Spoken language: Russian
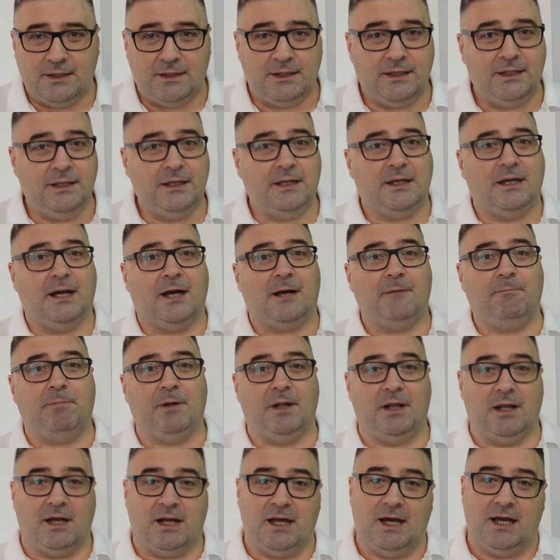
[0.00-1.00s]
и, как
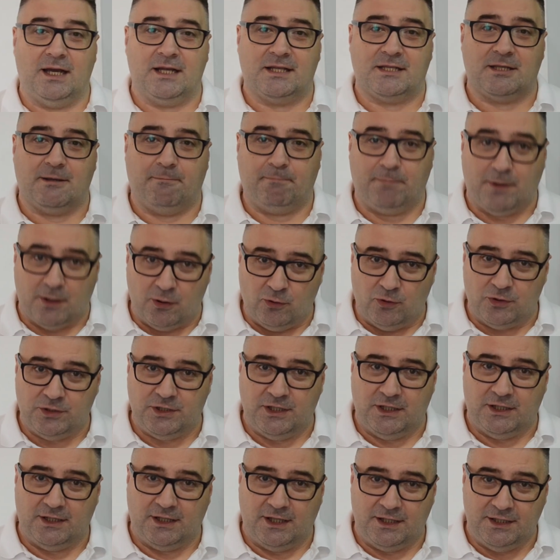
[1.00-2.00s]
полагается,
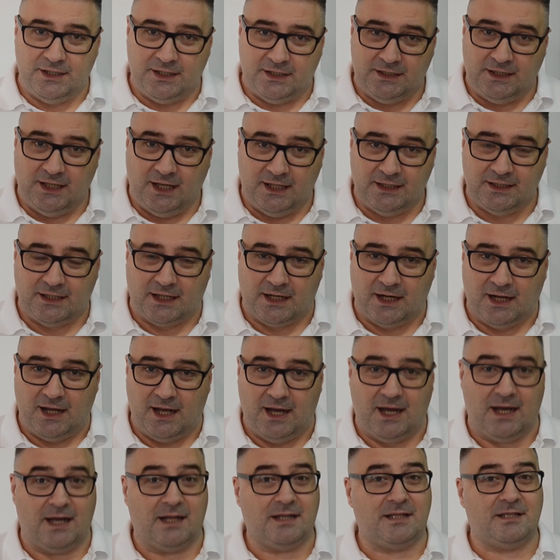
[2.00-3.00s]
пародии на диктатора,
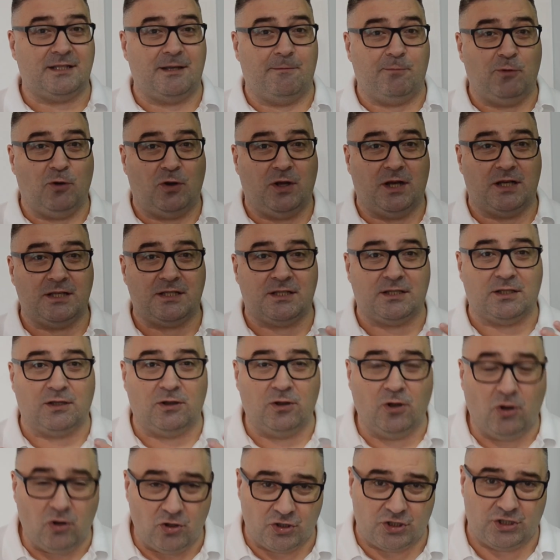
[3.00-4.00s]
а Цапюка
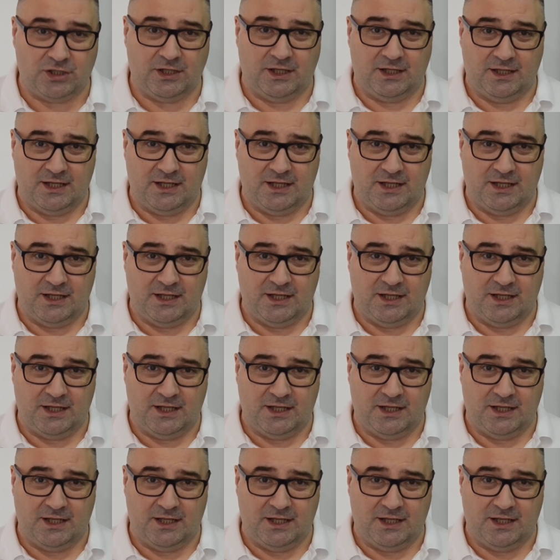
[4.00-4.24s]
сложно